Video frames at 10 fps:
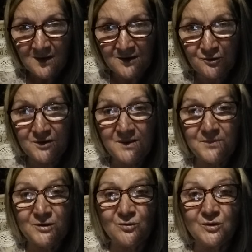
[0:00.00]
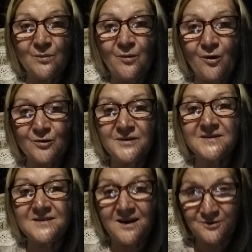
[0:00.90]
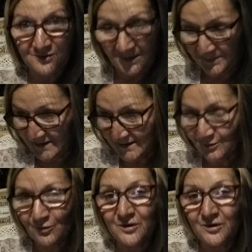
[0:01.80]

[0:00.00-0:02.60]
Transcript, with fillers: которые придут к Богу и скажут, написано,